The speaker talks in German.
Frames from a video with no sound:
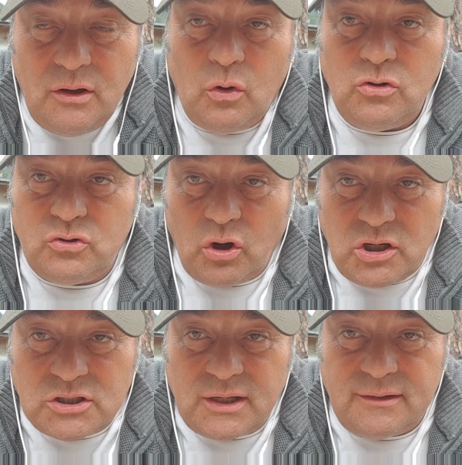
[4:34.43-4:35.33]
Und
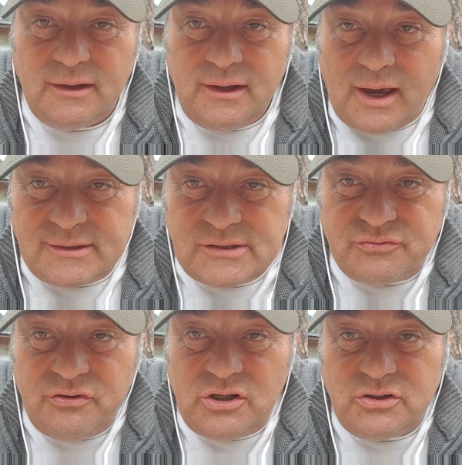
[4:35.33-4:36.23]
Deutschland hat sich
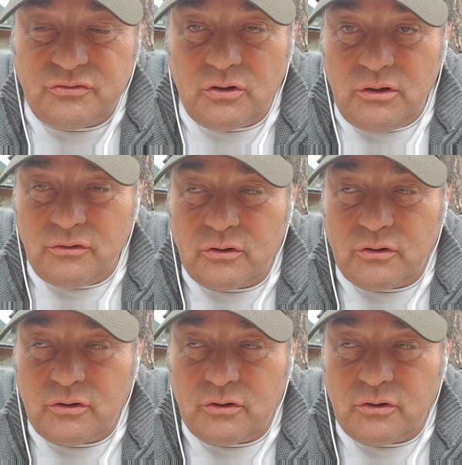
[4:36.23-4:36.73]
völlig äh,